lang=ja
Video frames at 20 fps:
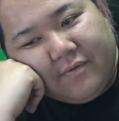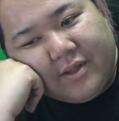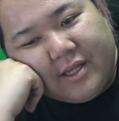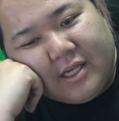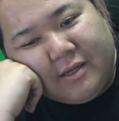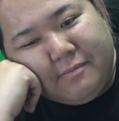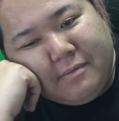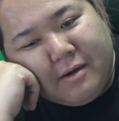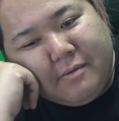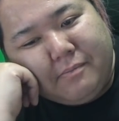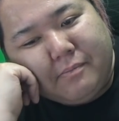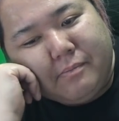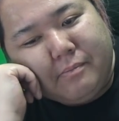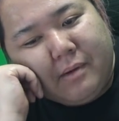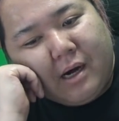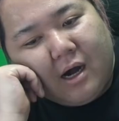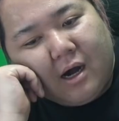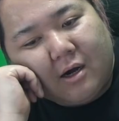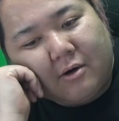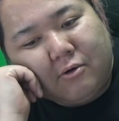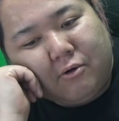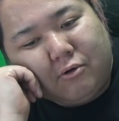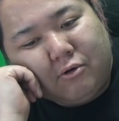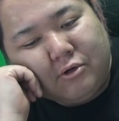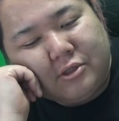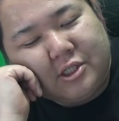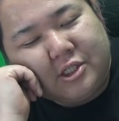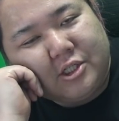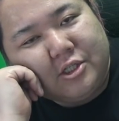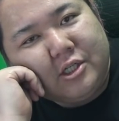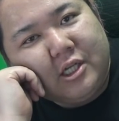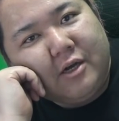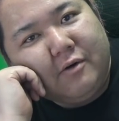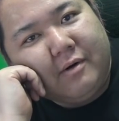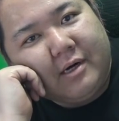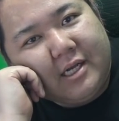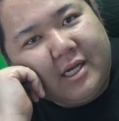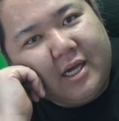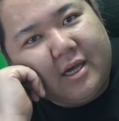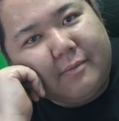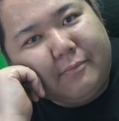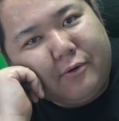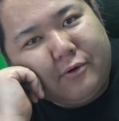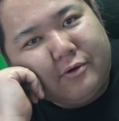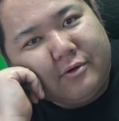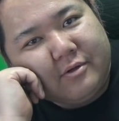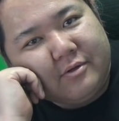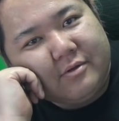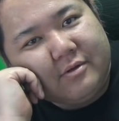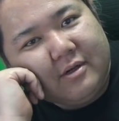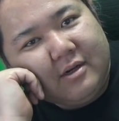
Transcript: で、今、まあ、ここ数年はね、もう、